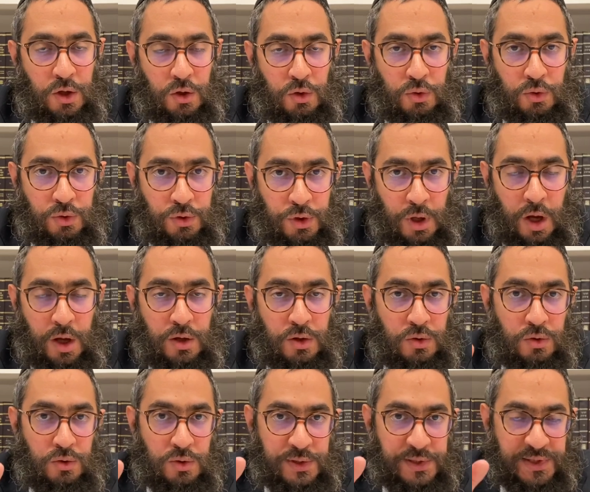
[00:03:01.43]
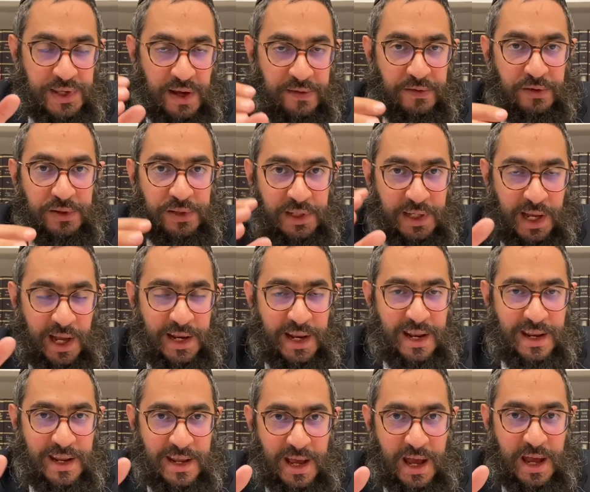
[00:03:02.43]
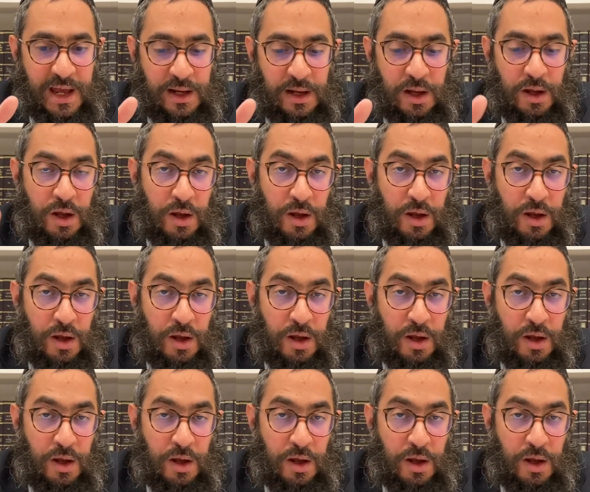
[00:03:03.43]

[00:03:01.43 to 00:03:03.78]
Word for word: lui donne une servante cananéenne